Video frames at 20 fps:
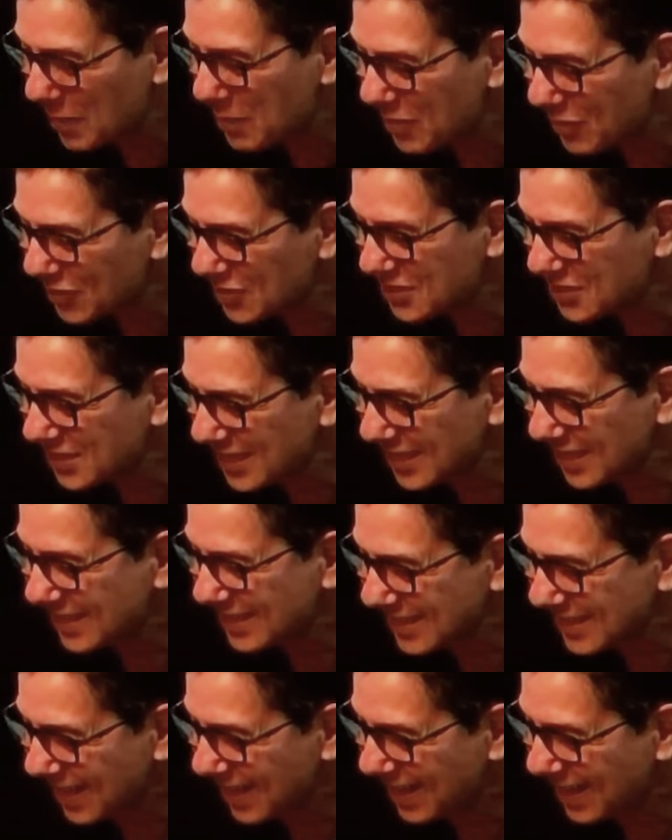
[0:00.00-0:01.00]
você,
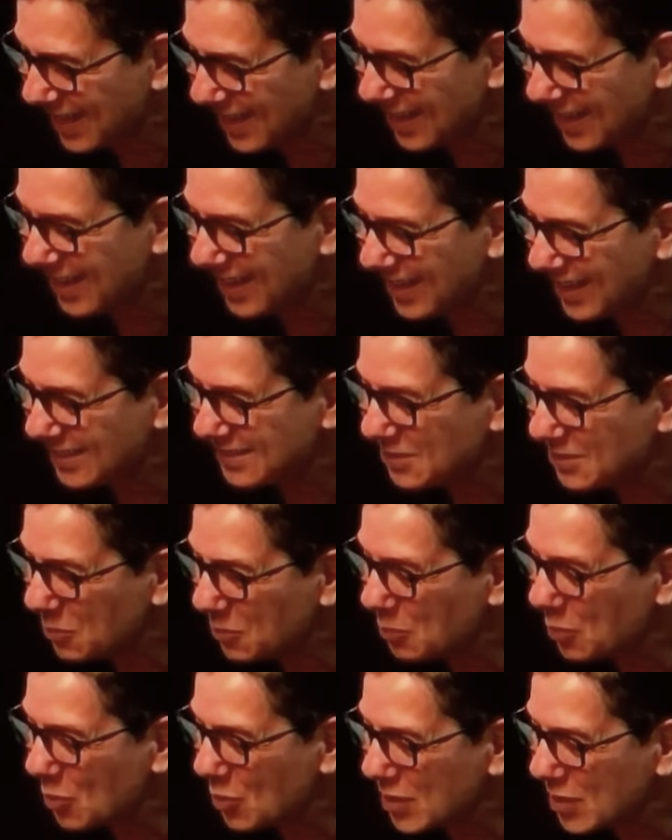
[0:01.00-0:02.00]
é, é, esse é um
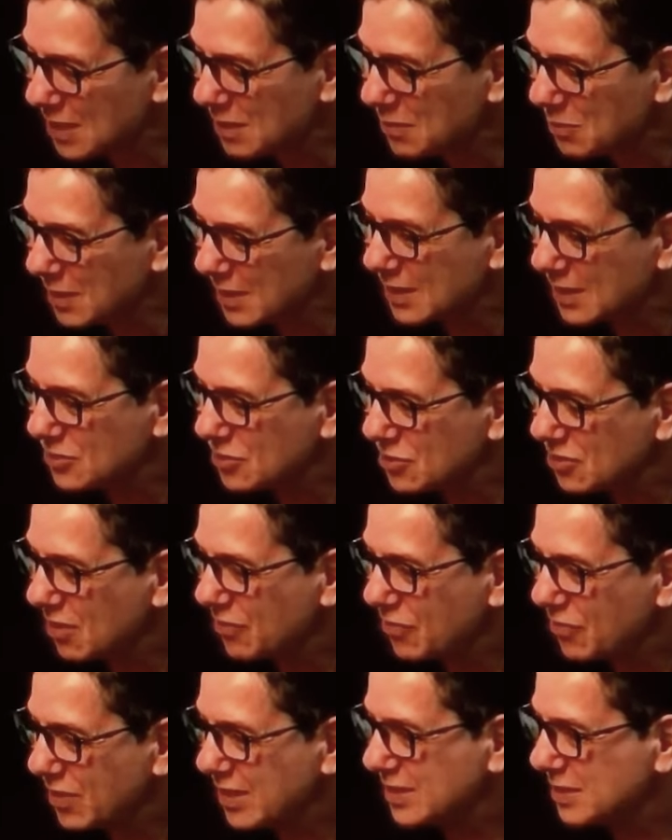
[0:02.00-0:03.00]
programa que a gente já
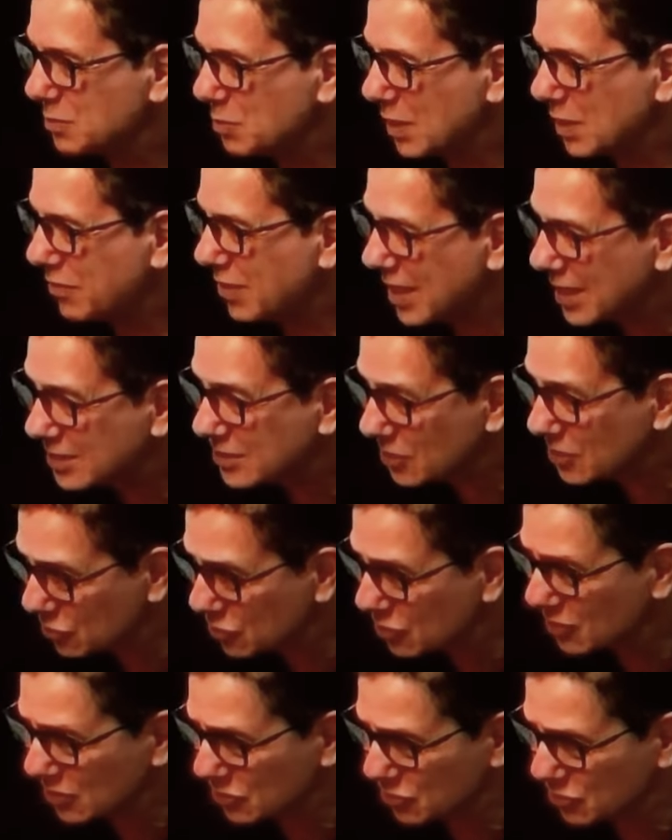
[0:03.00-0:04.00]
fez para várias
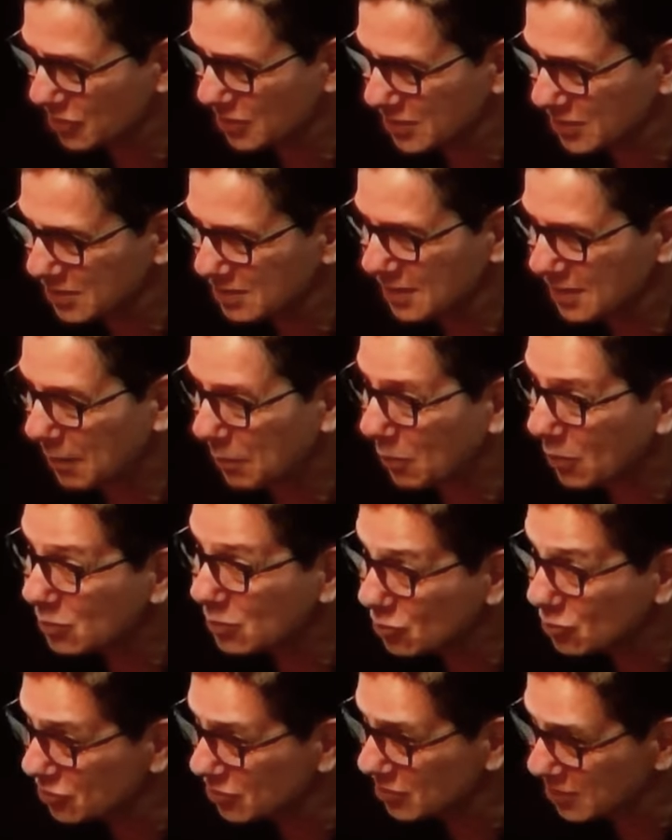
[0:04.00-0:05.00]
associações há
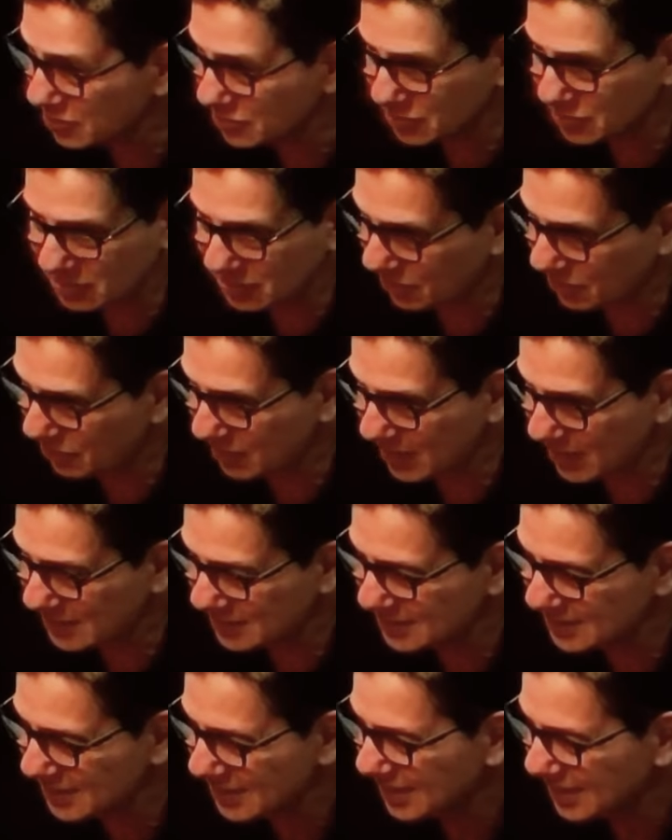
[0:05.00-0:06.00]
muitos anos a gente já
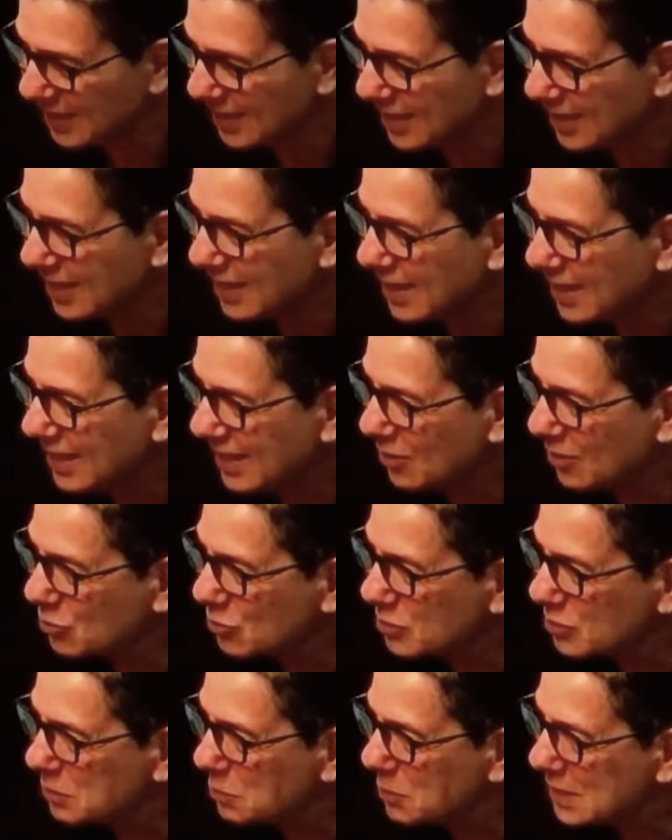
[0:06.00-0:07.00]
faz e é um
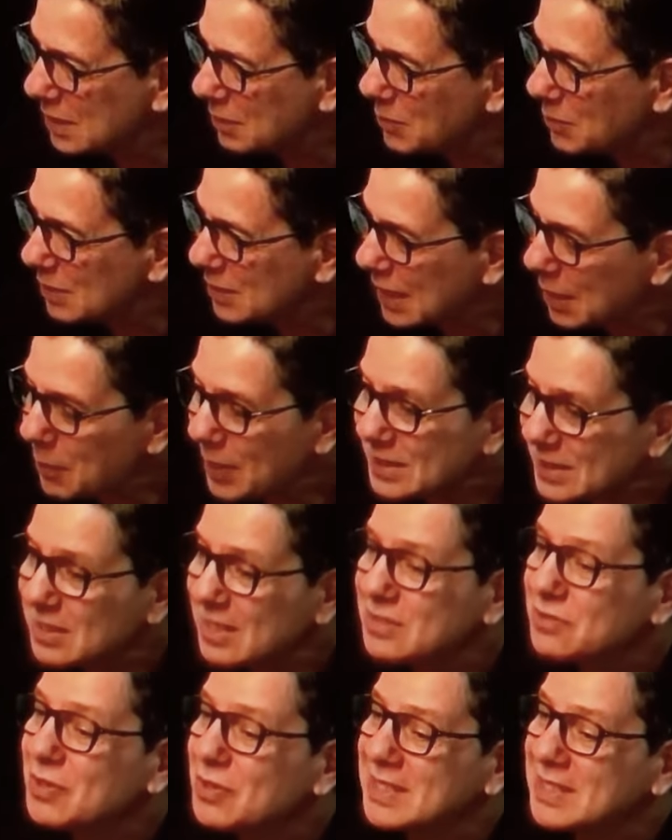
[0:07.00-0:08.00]
dos que me dá mais
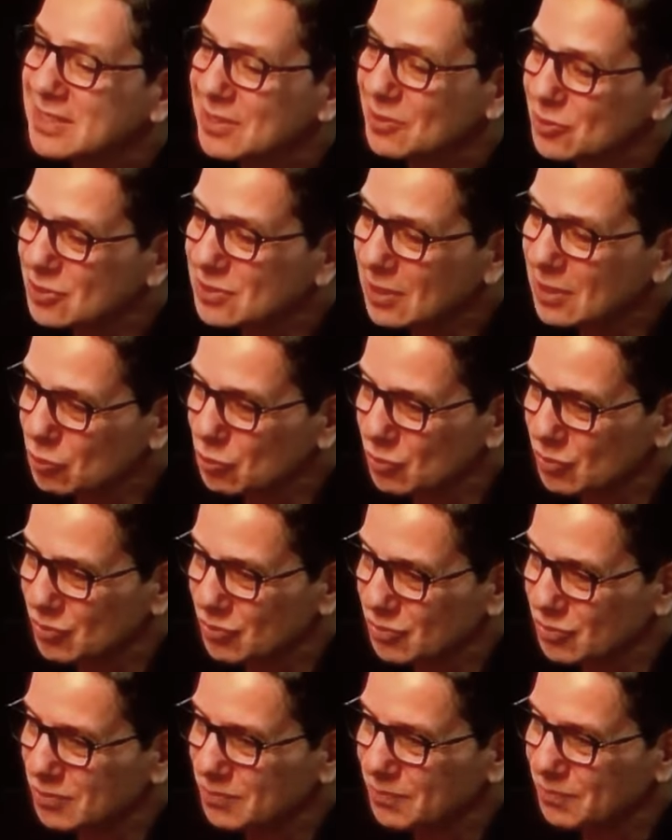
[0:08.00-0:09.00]
satisfação de estar
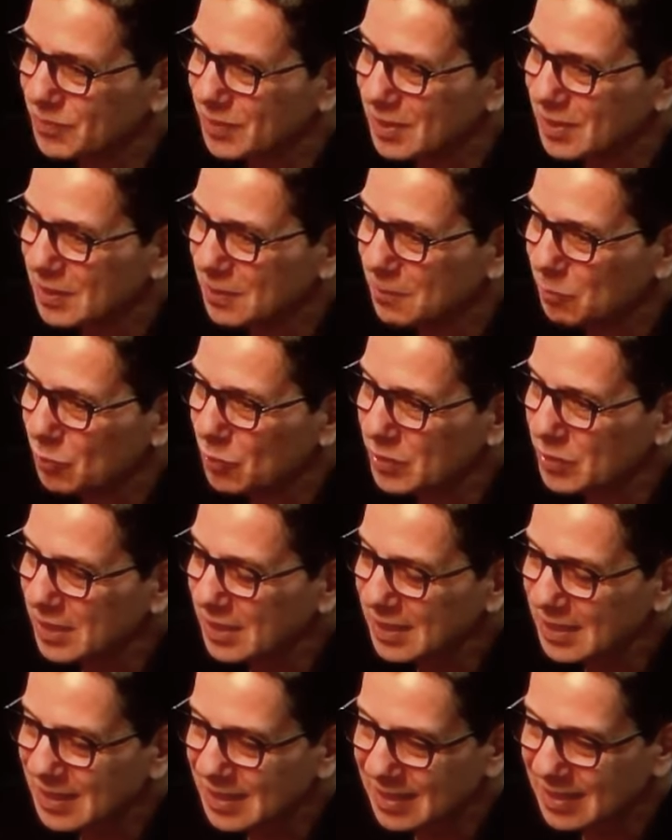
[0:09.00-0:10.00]
junto,
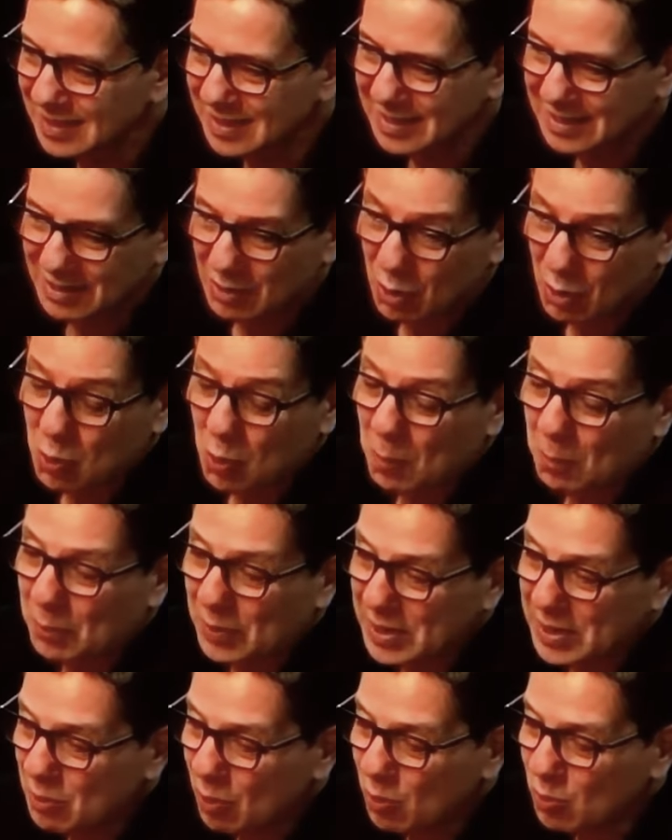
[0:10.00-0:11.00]
porque eu
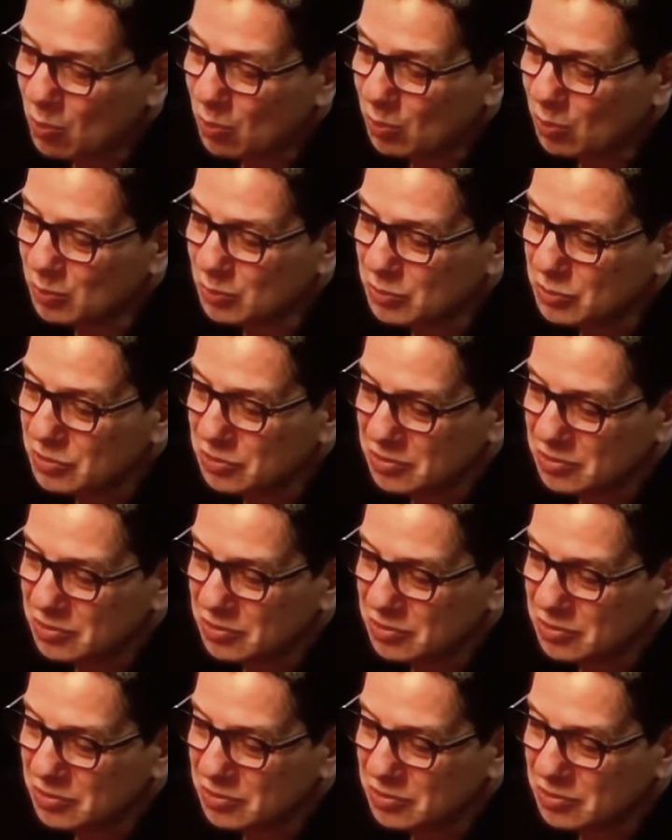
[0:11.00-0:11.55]
acompanho alguns